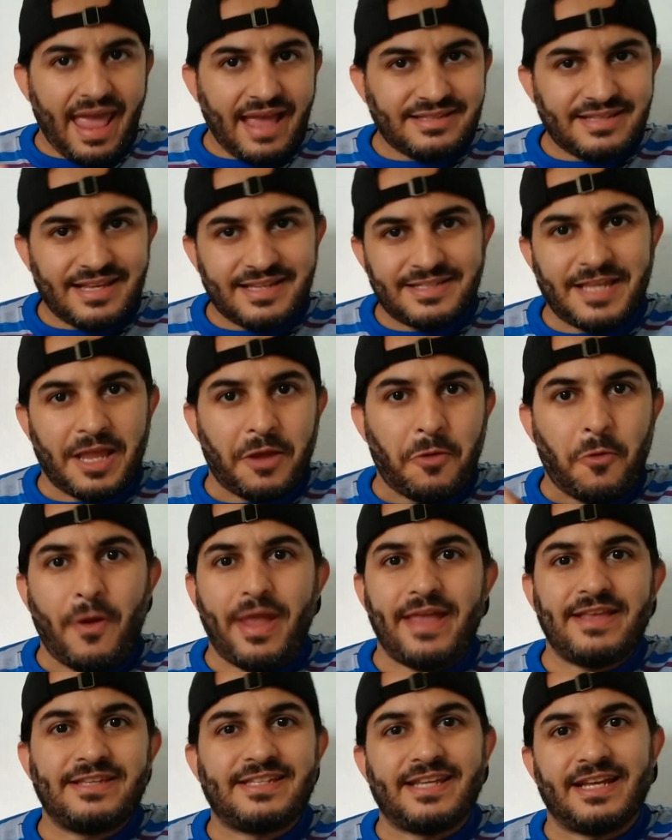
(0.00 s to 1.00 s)
Essa
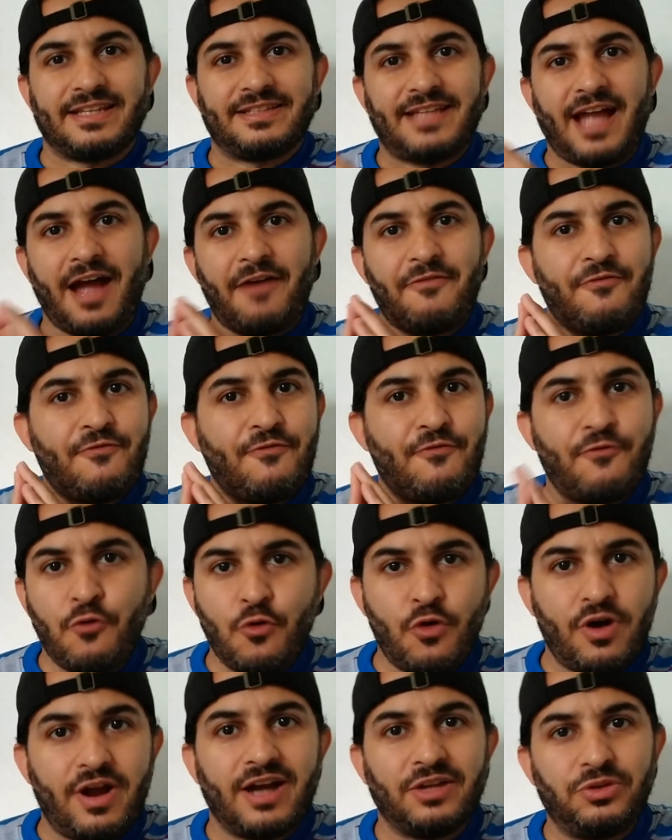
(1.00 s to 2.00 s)
sequência da
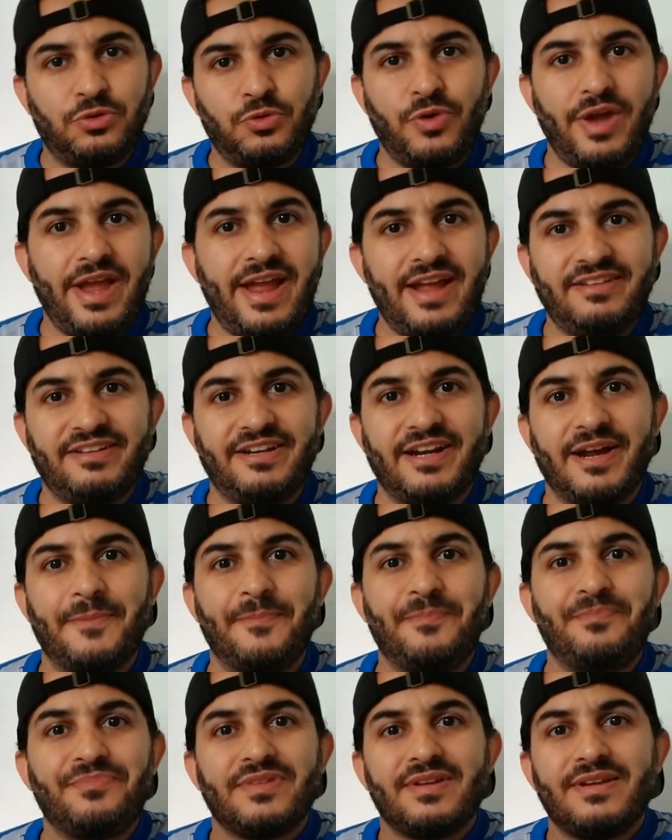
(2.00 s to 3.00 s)
fuga do
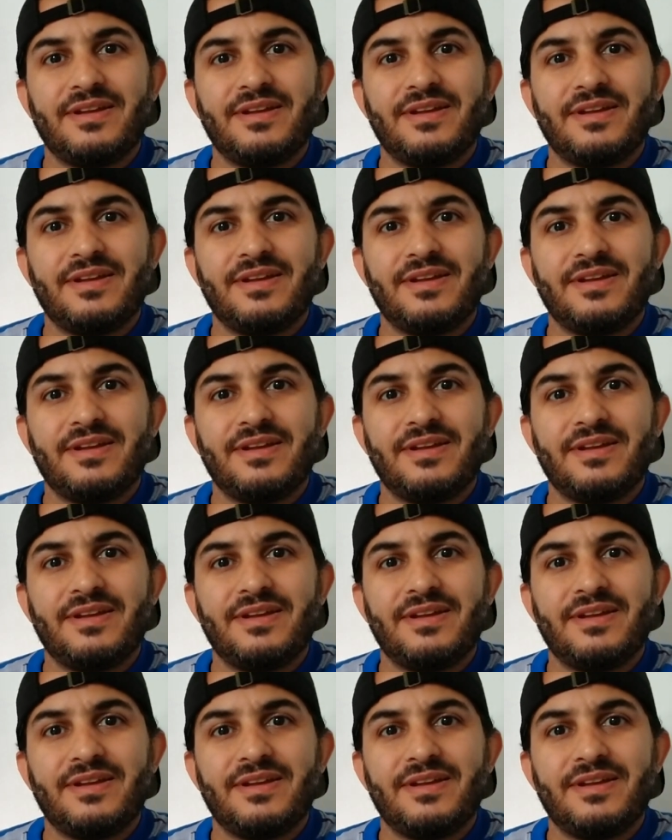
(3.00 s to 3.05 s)
Adrian